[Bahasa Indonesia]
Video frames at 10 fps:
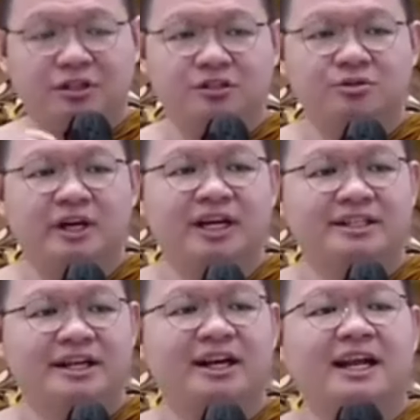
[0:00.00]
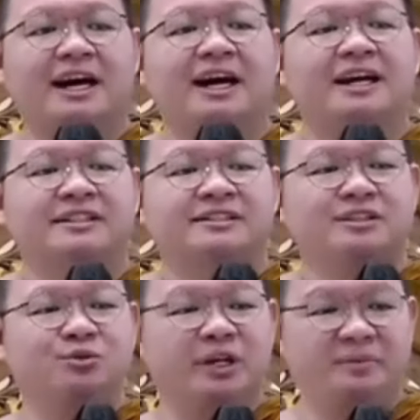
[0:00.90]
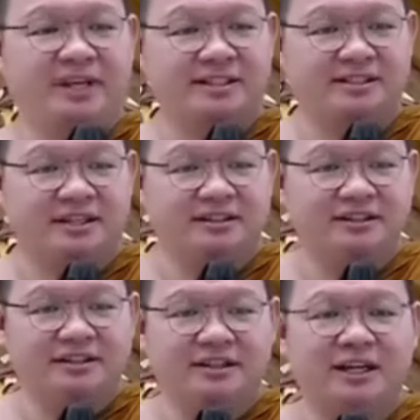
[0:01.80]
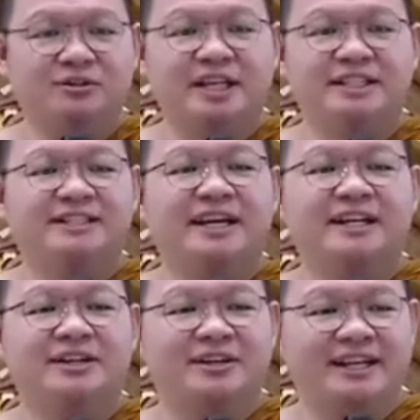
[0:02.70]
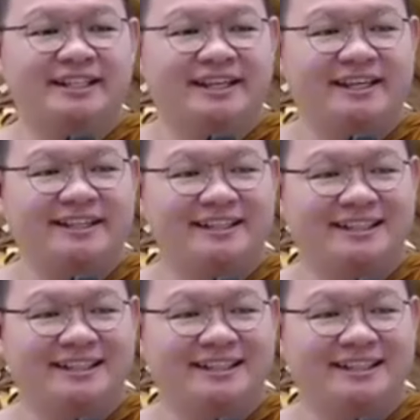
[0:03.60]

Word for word: Jualannya laris luar biasa. Nggak usah dicari orangnya ya.